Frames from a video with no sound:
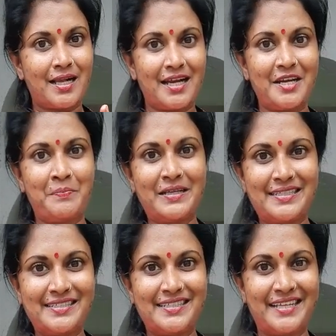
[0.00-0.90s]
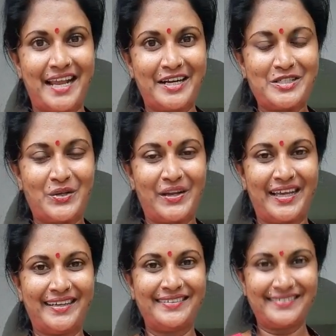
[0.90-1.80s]
கண்டிப்பாக செஞ்சுட்டு என்கிட்ட
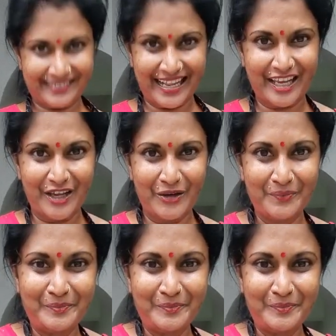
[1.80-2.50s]
சொல்லுங்கள் தேங்க்யூ